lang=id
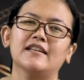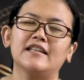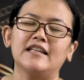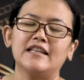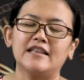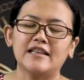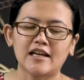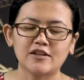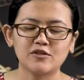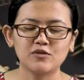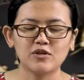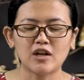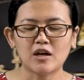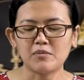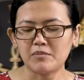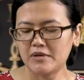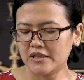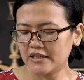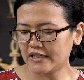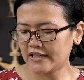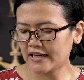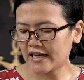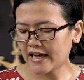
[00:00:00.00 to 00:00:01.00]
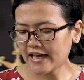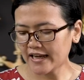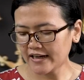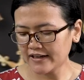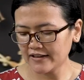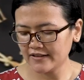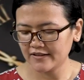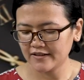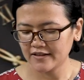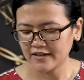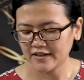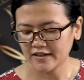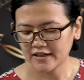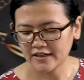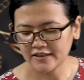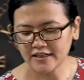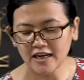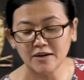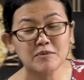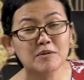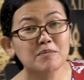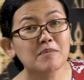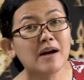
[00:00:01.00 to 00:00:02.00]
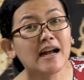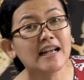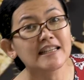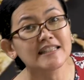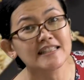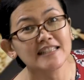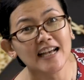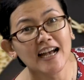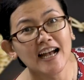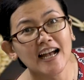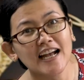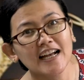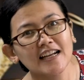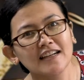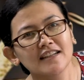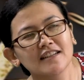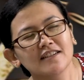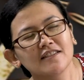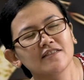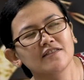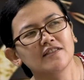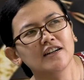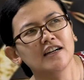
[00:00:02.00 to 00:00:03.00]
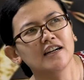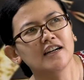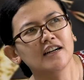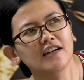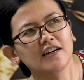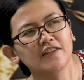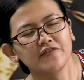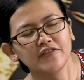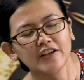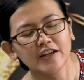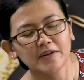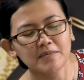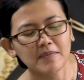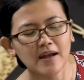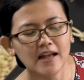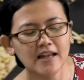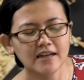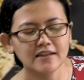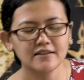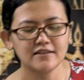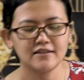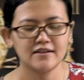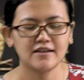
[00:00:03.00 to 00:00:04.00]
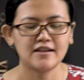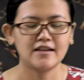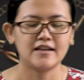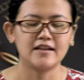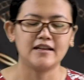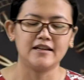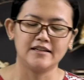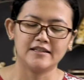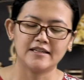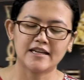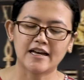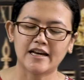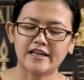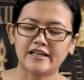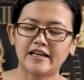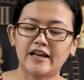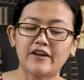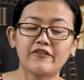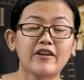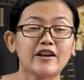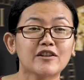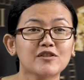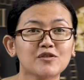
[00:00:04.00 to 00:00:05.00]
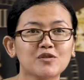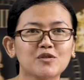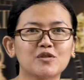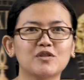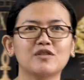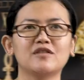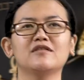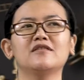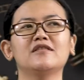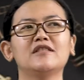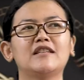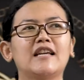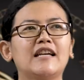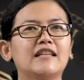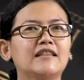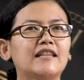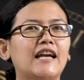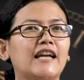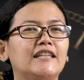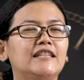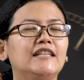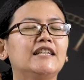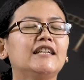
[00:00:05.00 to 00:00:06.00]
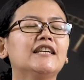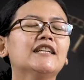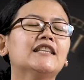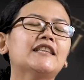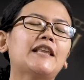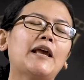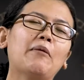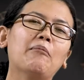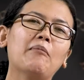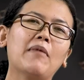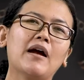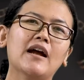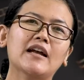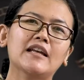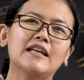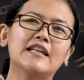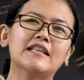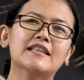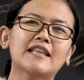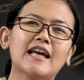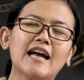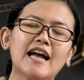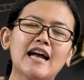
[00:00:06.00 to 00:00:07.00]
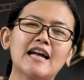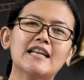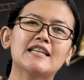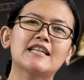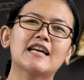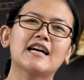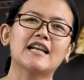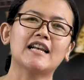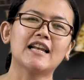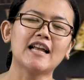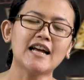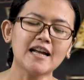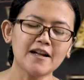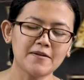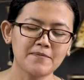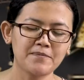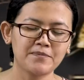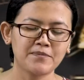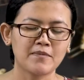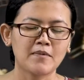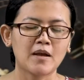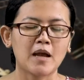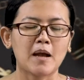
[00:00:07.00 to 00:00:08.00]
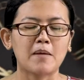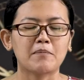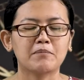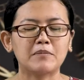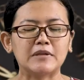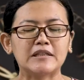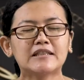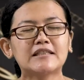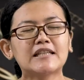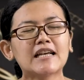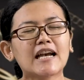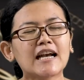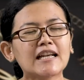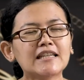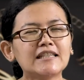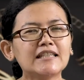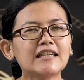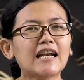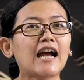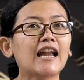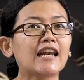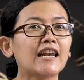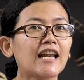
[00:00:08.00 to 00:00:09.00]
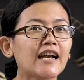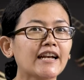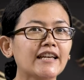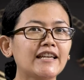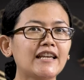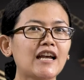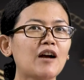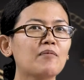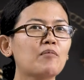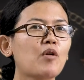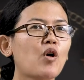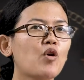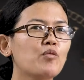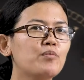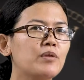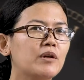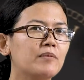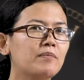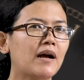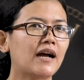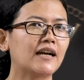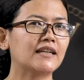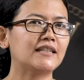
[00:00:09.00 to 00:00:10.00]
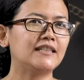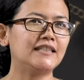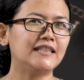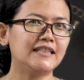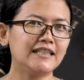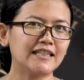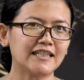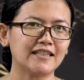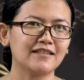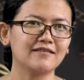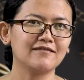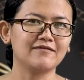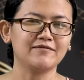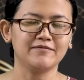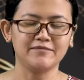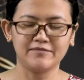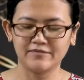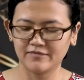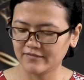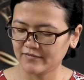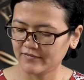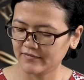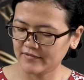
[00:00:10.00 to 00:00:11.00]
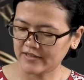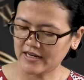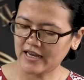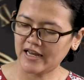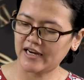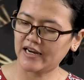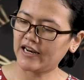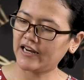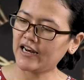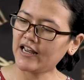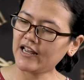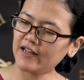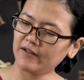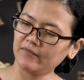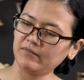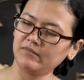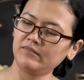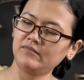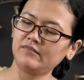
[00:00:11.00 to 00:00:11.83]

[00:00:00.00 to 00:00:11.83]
kita sudah mendengar dan membaca uh, firman dari Efesus. Dan tadi tema kita adalah menjadi anak yang mau berbagi. Anak-anak,